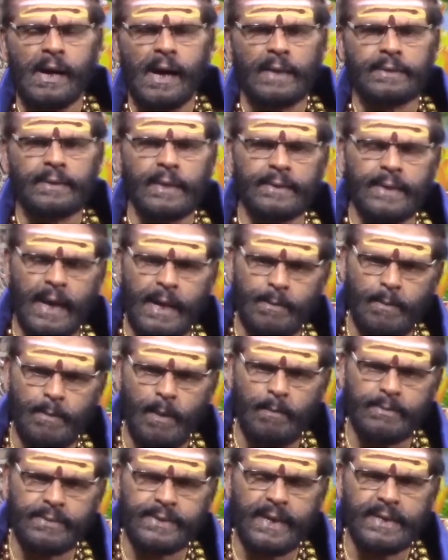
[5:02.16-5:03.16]
அந்த
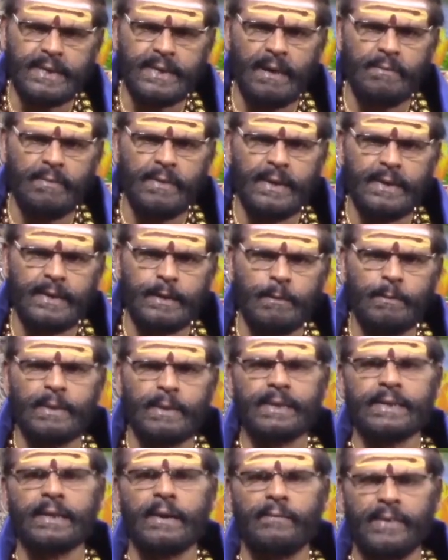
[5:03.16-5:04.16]
தர்மம் செய்ய வேண்டும்
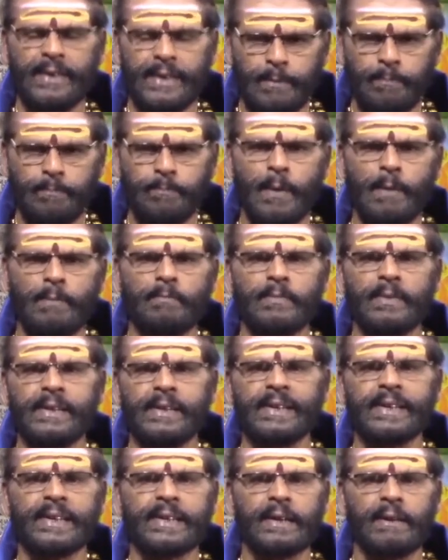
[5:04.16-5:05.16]
என்ற விருப்பம்
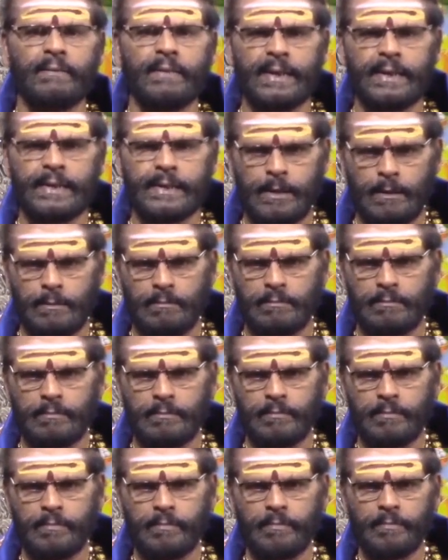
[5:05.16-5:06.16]
இருக்க வேண்டும்
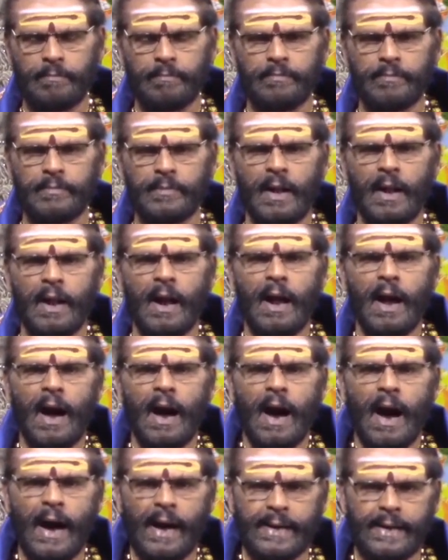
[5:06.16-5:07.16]

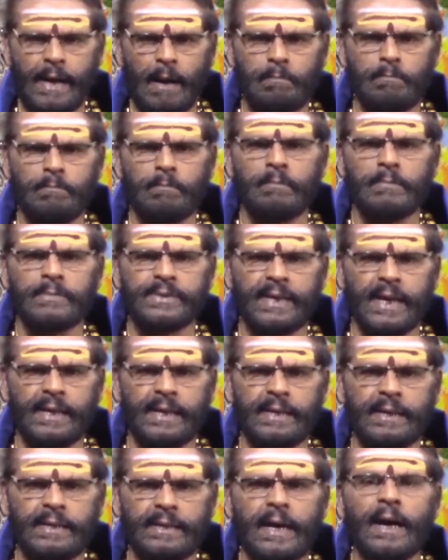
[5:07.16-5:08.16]
அறம்
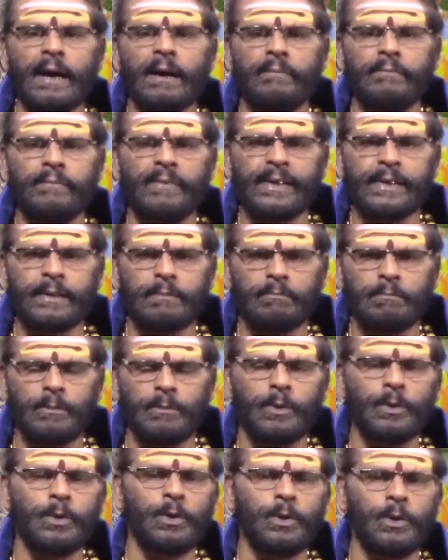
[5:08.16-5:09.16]
செய்ய
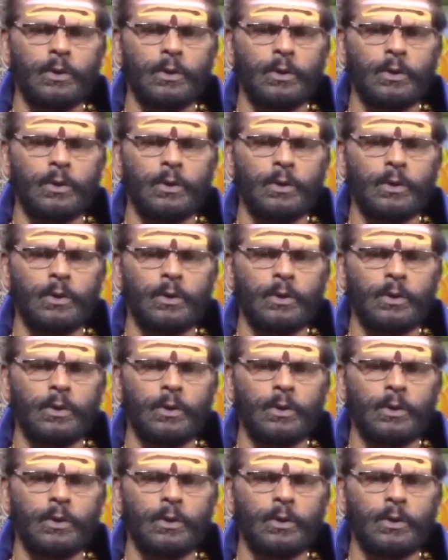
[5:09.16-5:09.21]
விரும்பு